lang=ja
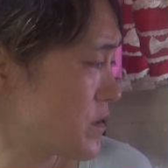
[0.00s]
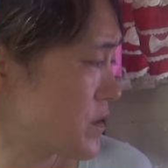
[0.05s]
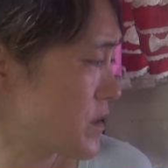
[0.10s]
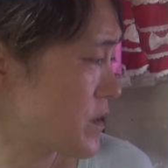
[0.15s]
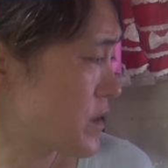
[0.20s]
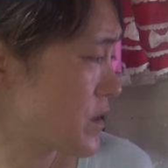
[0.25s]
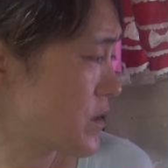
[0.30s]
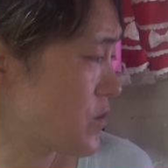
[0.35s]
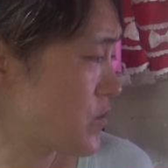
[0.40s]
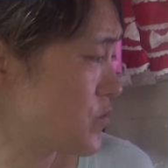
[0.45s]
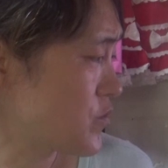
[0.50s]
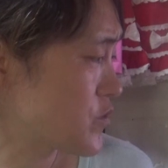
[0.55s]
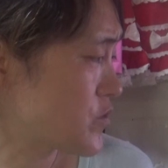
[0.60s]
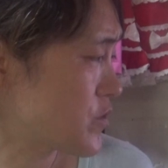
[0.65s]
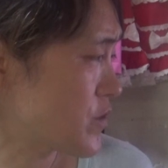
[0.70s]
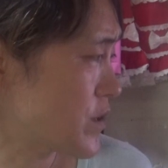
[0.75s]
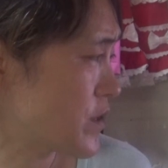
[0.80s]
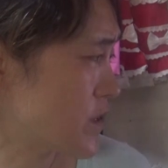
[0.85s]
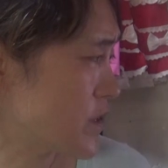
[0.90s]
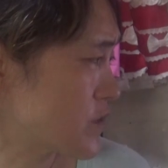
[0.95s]
なんか面
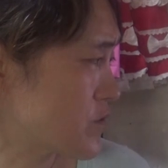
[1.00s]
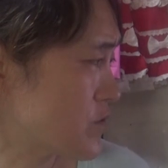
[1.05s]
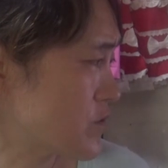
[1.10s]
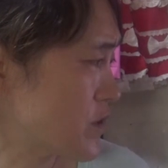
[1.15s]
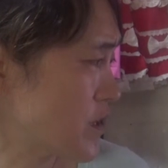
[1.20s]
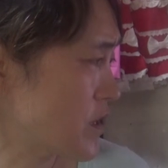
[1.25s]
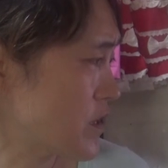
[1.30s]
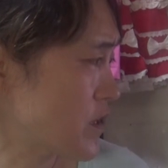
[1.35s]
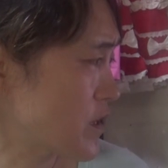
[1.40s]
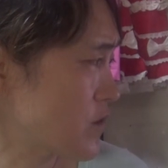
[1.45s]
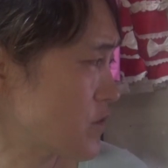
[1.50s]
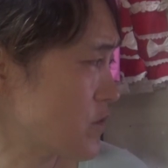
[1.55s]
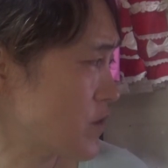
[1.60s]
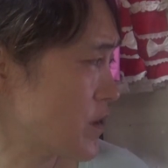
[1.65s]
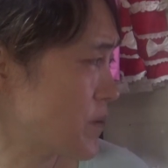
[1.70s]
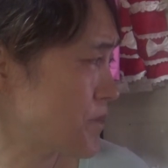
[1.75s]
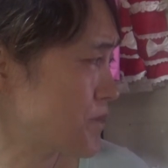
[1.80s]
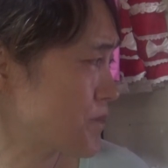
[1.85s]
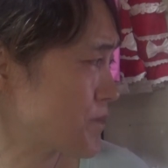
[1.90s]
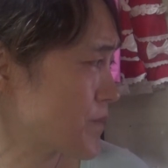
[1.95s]
白い話をしたいんだけど
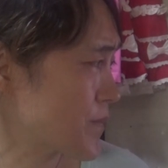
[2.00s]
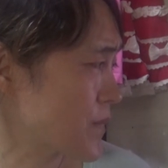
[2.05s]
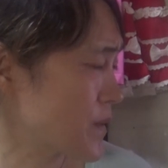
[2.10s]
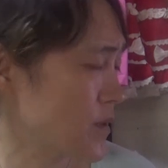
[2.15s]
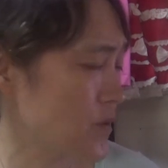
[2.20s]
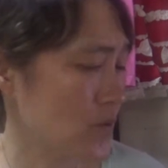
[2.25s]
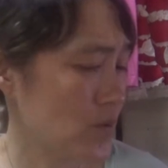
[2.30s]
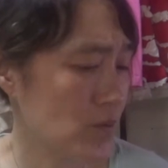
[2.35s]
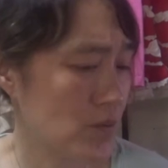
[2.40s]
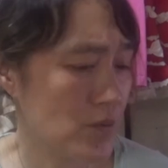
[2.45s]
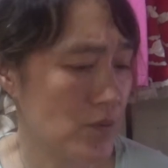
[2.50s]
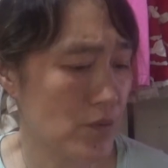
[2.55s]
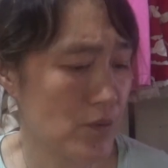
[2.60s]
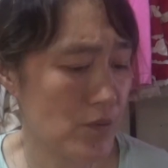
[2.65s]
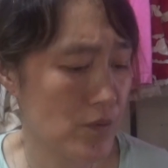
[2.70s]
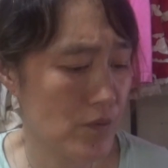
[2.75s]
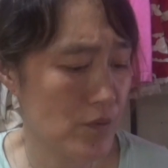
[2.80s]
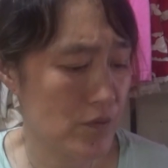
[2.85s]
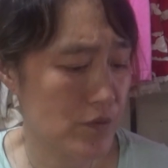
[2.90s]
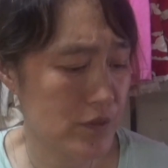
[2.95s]
ね。あ
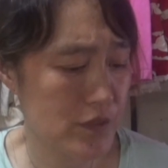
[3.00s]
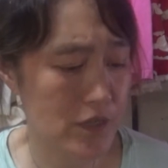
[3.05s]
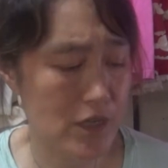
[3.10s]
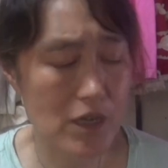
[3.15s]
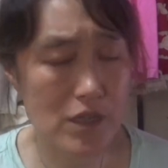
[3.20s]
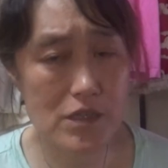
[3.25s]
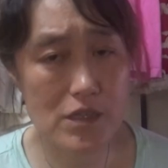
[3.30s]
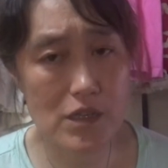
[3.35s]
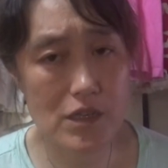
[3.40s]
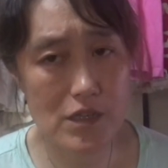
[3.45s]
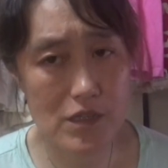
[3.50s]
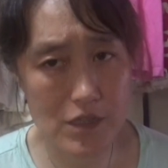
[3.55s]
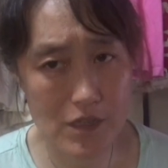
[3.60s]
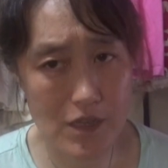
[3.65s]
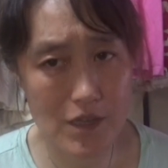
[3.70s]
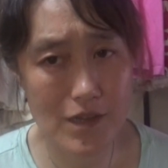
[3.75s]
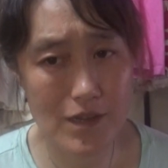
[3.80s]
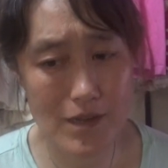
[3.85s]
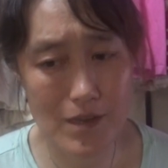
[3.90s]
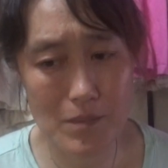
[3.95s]
のー、時間的に
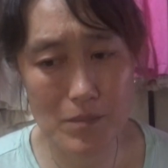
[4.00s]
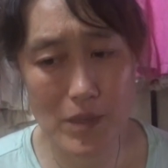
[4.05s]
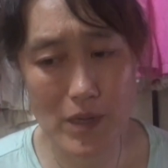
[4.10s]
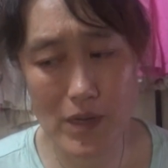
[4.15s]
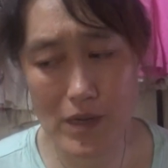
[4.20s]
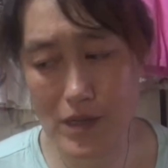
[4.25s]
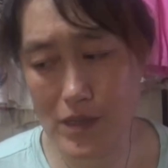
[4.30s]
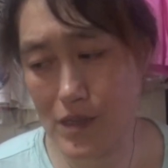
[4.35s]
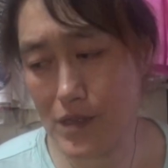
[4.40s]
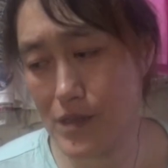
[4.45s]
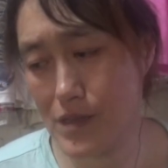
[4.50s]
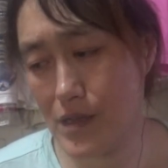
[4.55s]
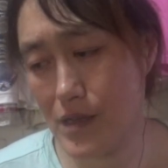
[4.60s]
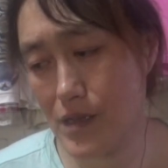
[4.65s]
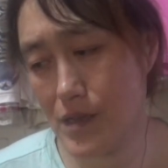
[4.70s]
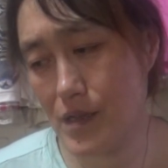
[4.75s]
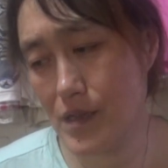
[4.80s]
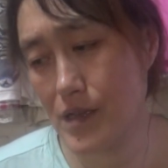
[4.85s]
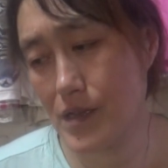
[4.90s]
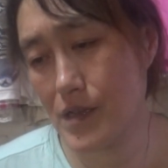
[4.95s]
ね、あんまあれなん
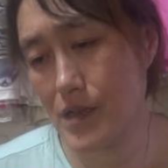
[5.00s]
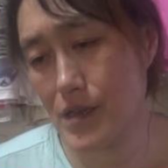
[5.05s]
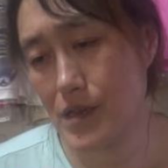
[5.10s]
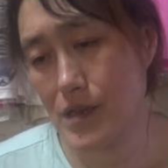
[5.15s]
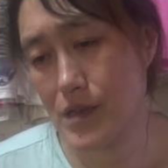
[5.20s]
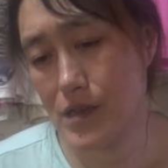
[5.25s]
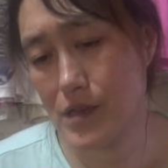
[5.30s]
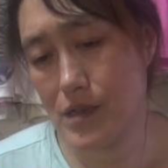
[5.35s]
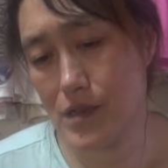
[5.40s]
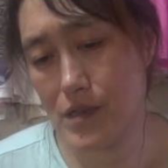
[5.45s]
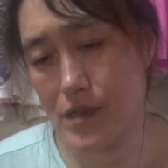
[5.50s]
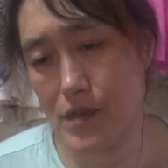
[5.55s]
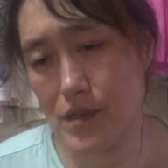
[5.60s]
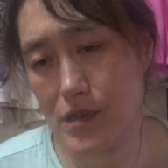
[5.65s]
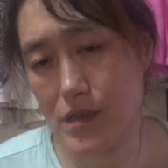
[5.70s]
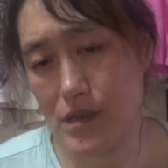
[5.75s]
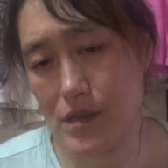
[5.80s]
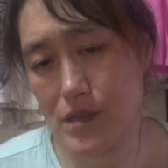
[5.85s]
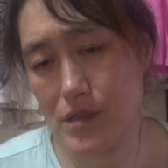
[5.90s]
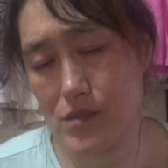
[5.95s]
で、
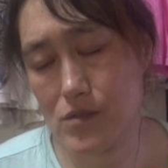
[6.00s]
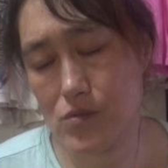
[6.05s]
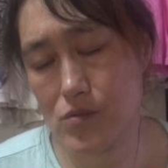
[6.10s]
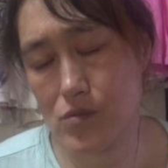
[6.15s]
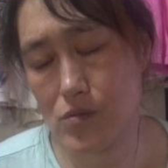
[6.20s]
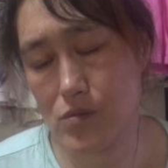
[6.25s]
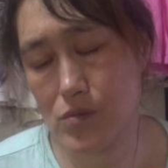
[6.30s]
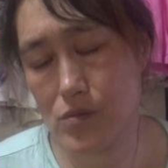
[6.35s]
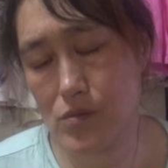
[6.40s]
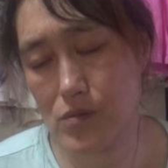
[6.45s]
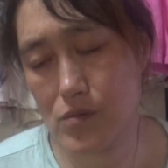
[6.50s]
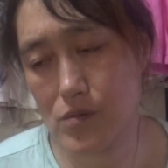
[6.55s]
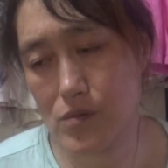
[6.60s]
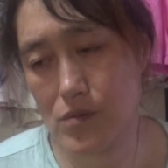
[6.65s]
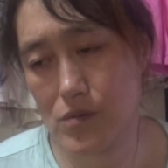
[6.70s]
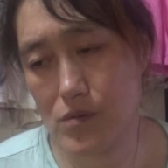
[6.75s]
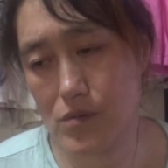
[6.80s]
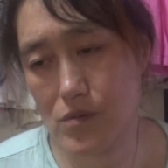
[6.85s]
えー、っと、